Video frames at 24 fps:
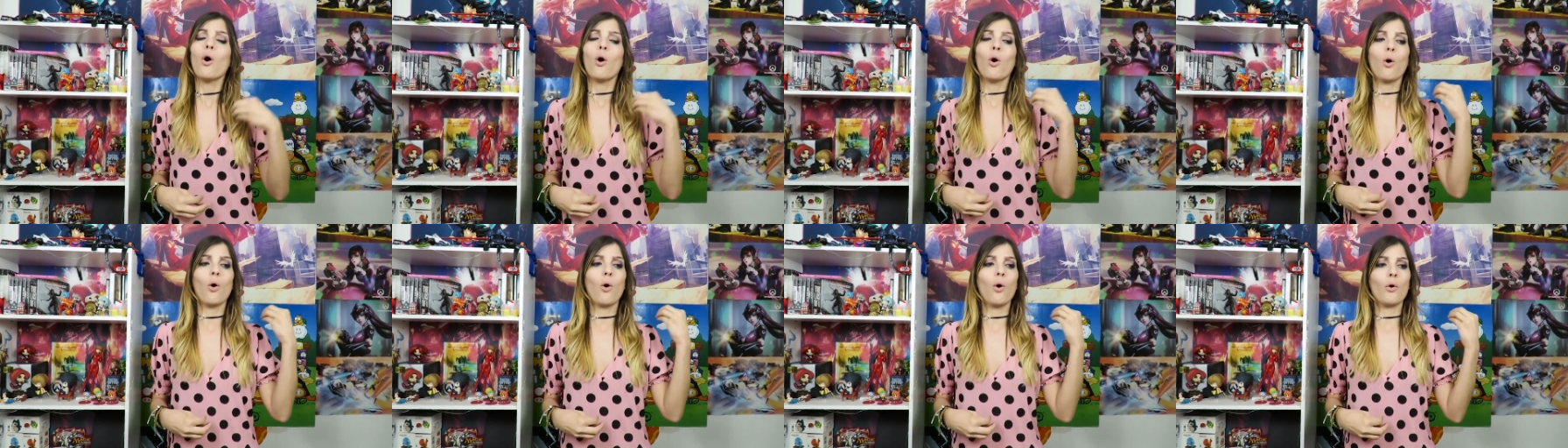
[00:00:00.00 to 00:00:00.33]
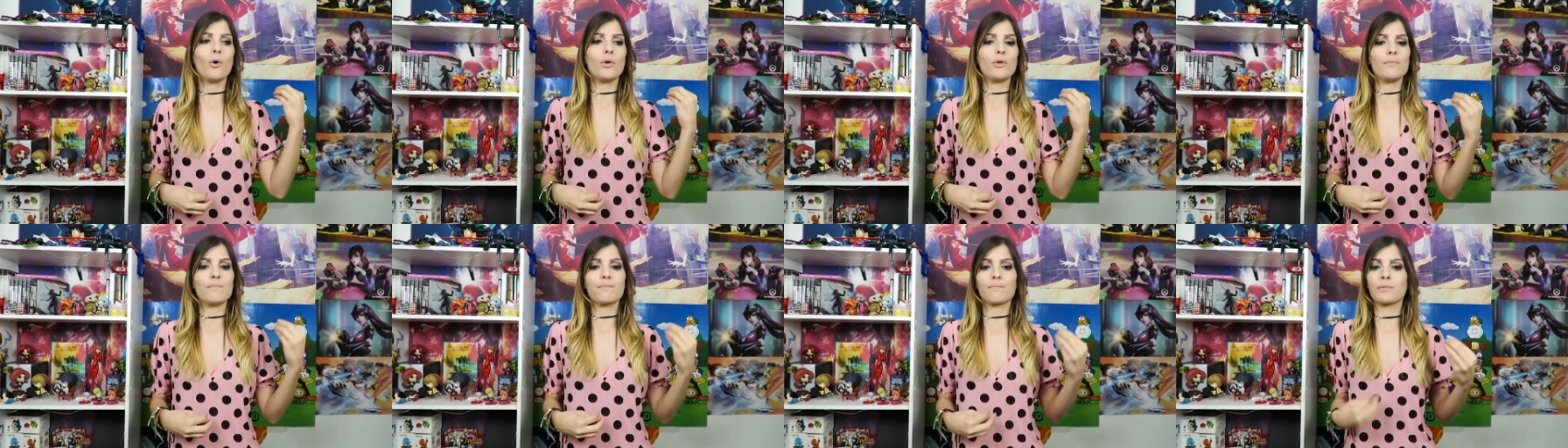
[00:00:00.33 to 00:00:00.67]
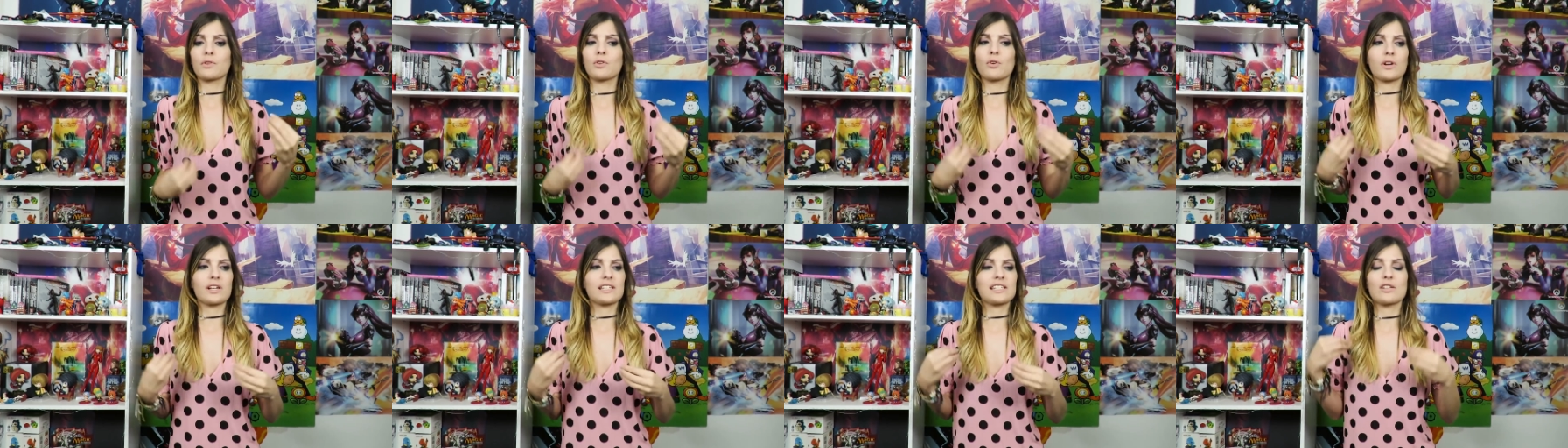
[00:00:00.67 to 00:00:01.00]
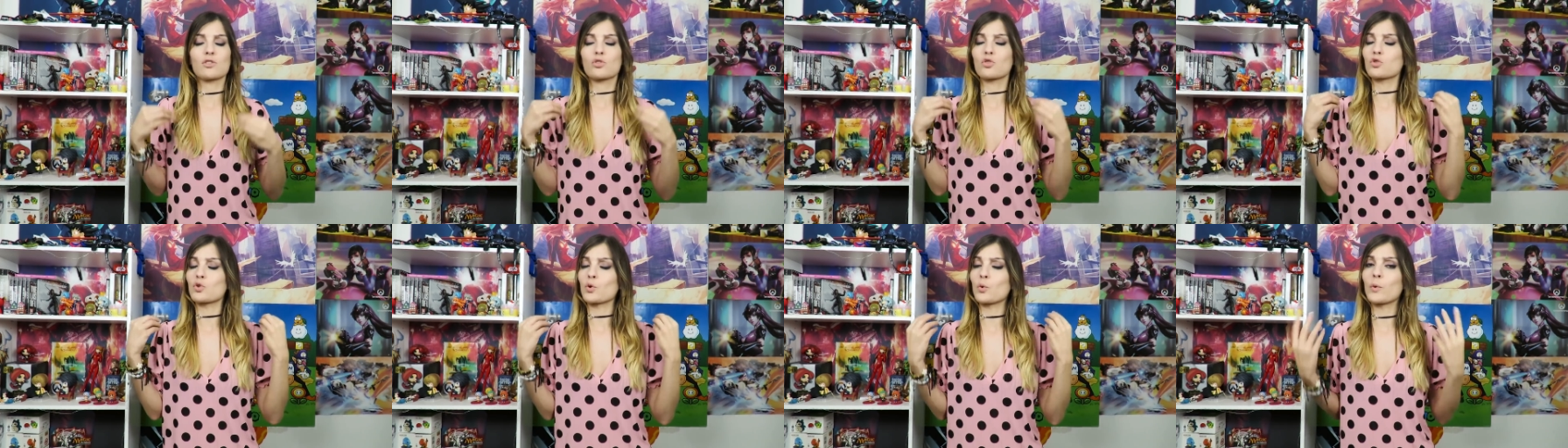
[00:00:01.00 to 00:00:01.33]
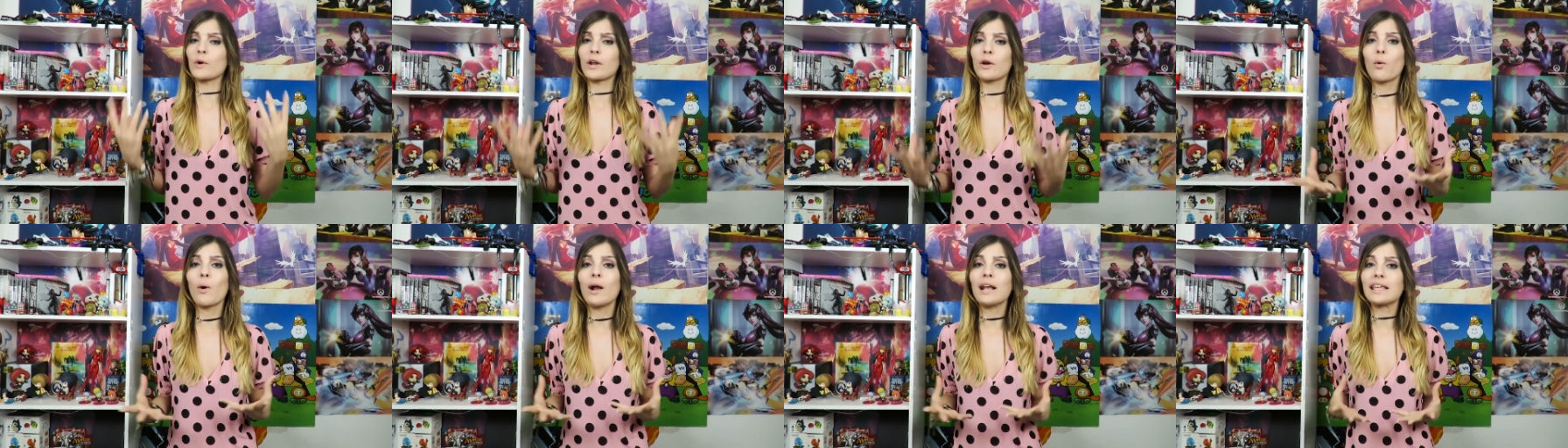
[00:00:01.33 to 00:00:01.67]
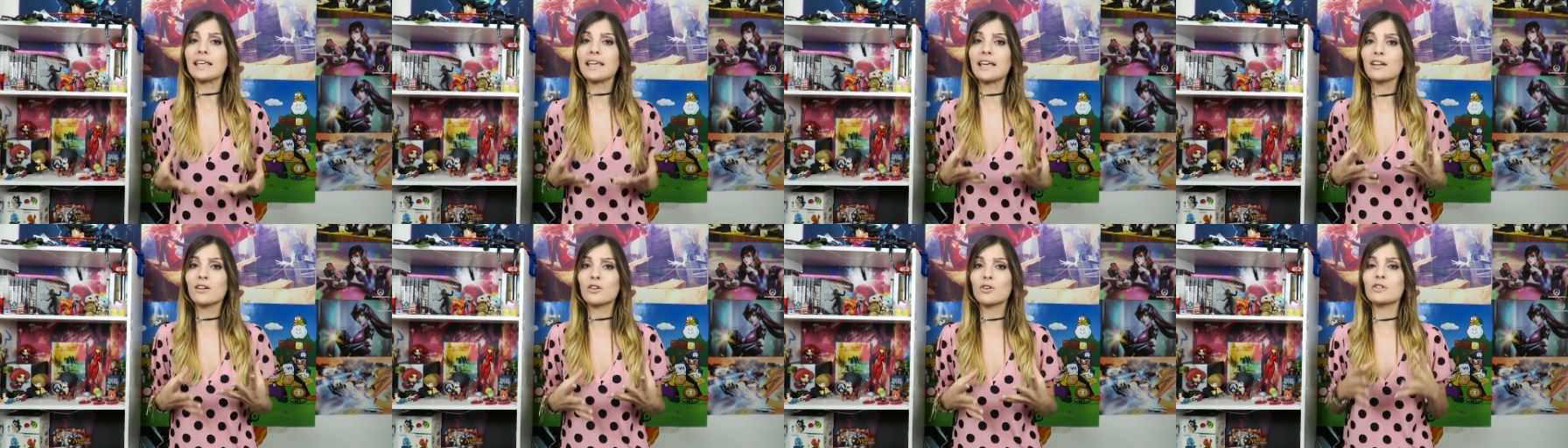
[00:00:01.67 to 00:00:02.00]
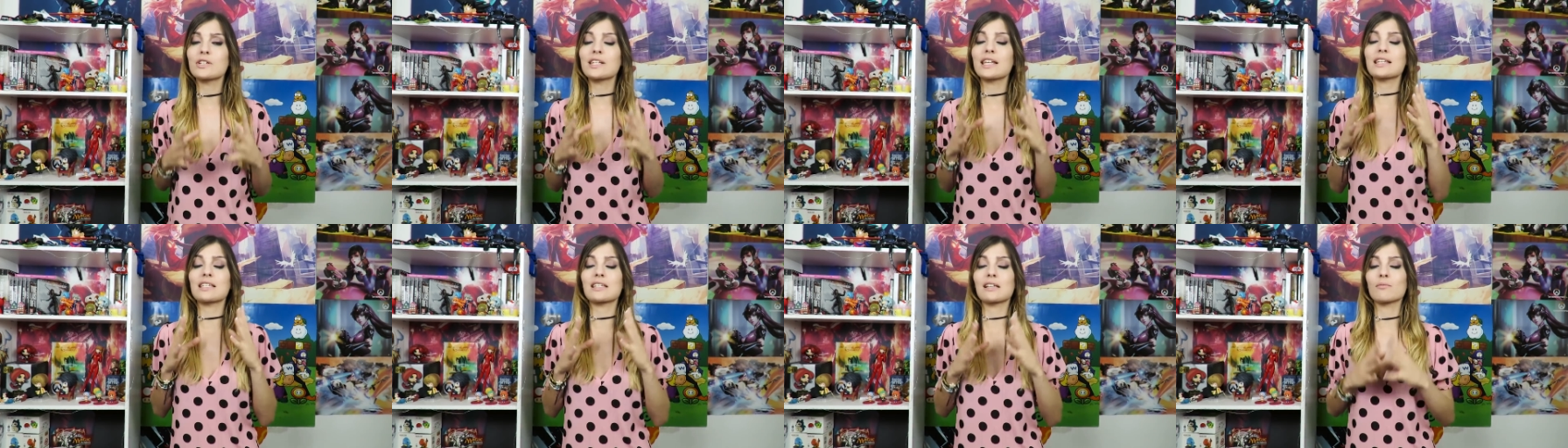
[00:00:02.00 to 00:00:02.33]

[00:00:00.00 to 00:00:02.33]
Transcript: o yo que sé, se os ocurre cualquier cosa,